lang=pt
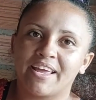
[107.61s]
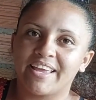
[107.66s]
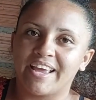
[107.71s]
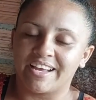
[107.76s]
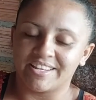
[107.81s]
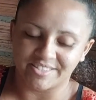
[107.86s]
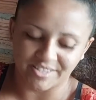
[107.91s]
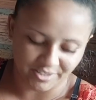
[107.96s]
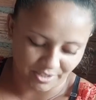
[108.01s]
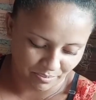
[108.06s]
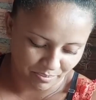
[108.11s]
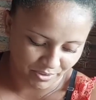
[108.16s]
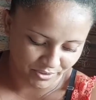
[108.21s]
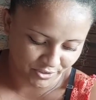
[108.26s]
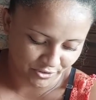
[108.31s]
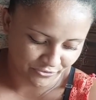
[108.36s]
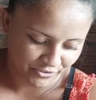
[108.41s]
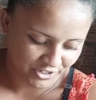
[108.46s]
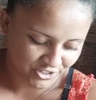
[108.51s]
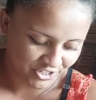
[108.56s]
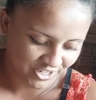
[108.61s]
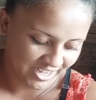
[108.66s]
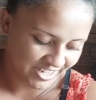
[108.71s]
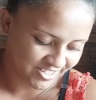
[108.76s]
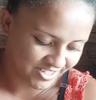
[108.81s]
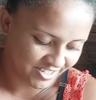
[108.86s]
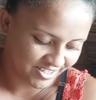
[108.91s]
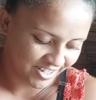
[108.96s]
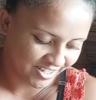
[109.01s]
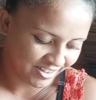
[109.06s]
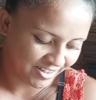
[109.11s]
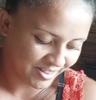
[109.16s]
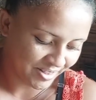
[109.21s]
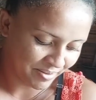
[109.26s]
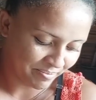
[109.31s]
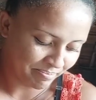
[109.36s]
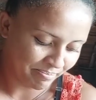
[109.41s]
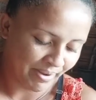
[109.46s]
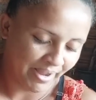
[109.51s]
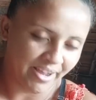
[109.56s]
E razia também, só faço tirar a razia de dentro e
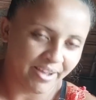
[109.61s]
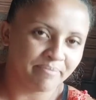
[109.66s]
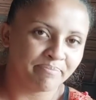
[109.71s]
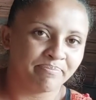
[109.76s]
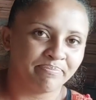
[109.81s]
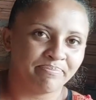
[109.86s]
limpar.